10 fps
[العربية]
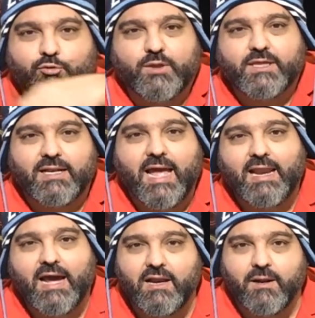تويتر
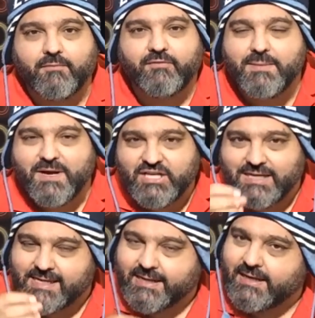لهالعالم في
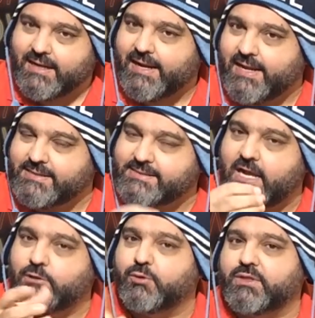مجال سكر لها
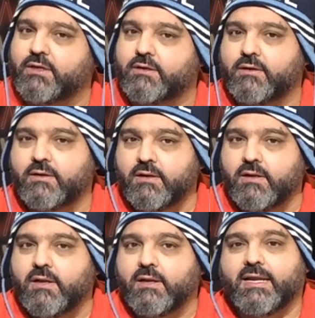لاليسا هالتويتر
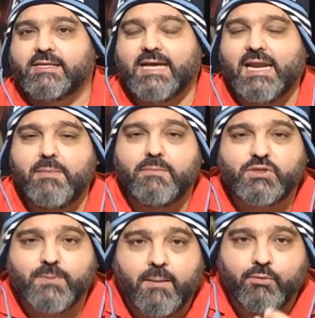يا زلمه
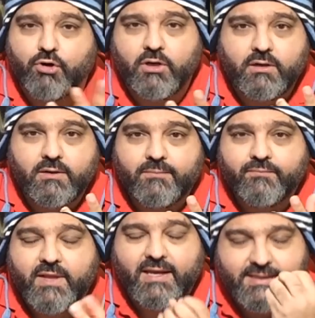مش مقبول
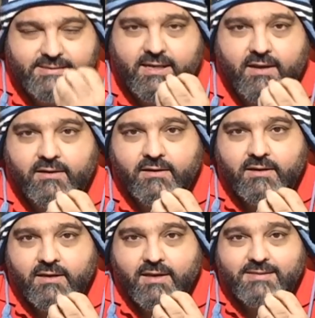اليسا
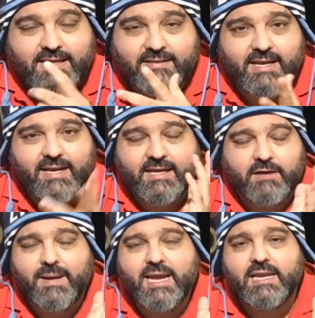صدقيني
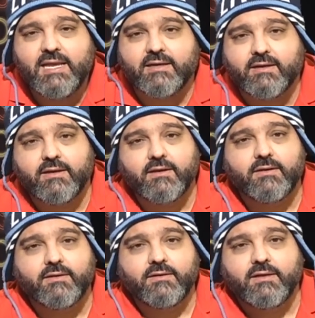كرمالك
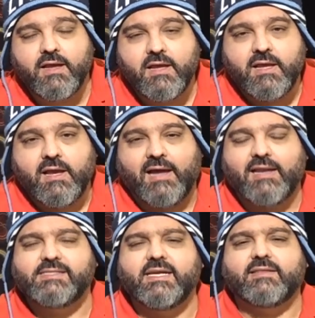
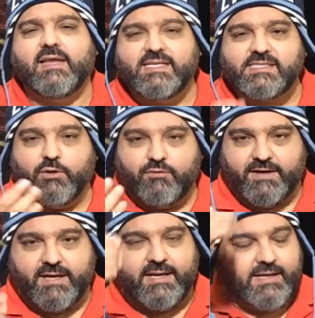على سيره اليسا
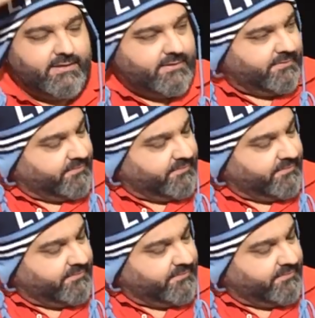والفنانين